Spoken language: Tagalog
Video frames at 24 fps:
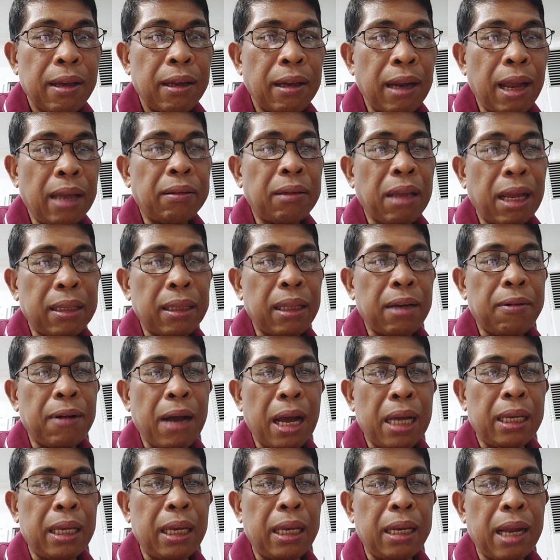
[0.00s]
na
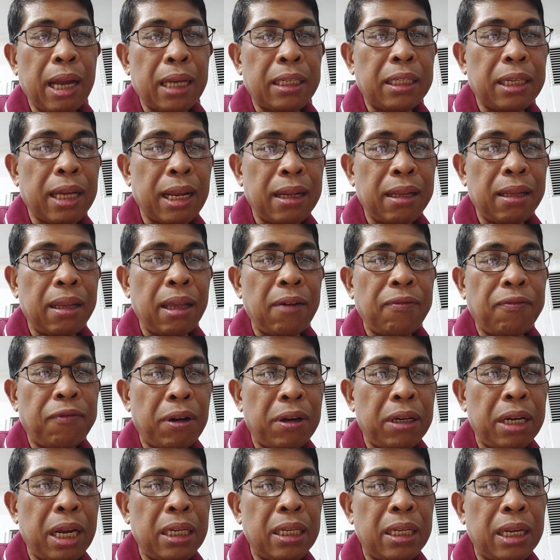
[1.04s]
tatawagin na Center
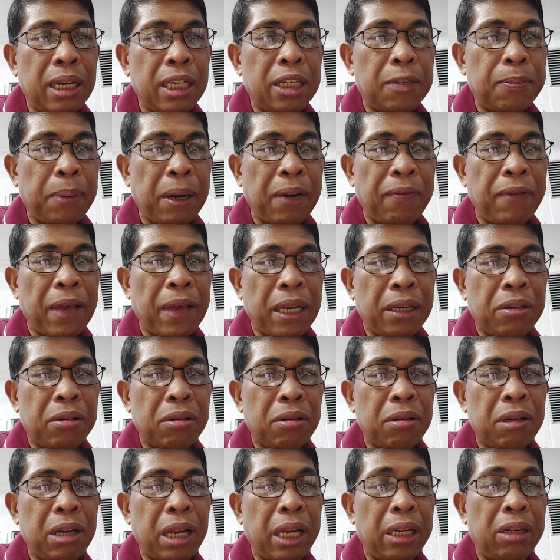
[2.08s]
for Disease
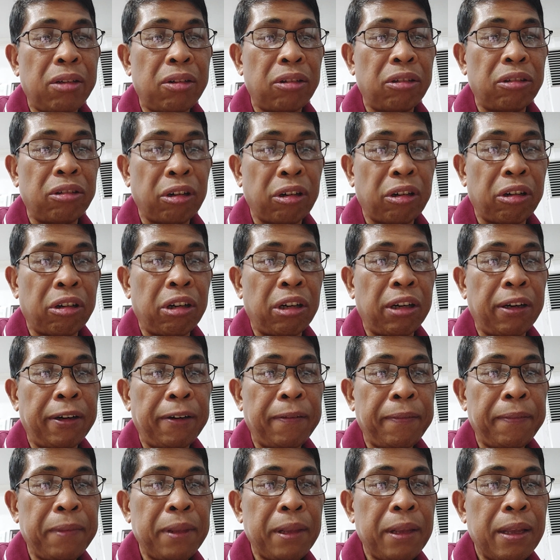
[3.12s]
Prevention and Control
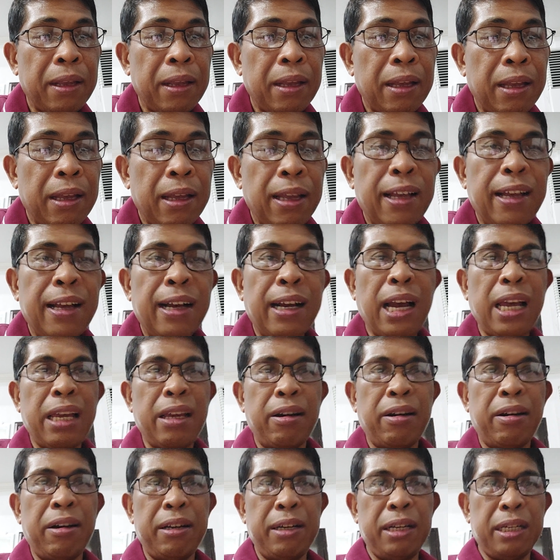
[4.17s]

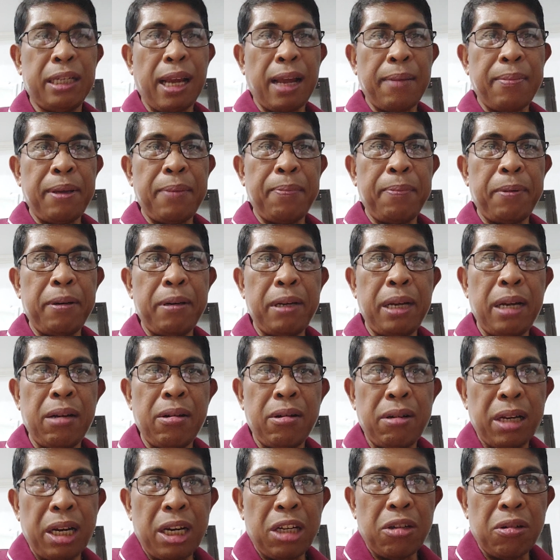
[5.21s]
ngayon, sabi po ni
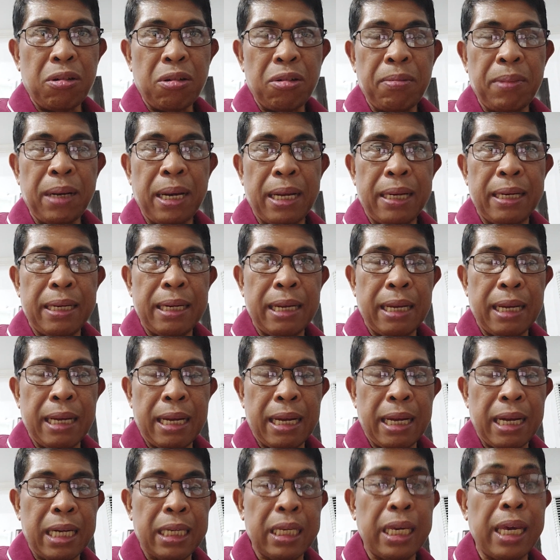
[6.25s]
Congresswoman
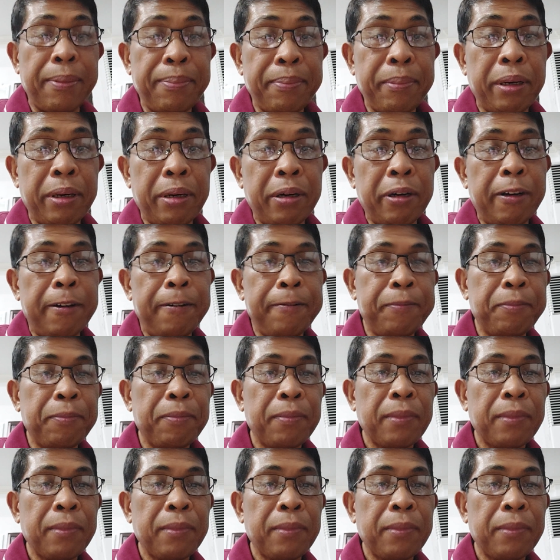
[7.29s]
uh, Kimbo,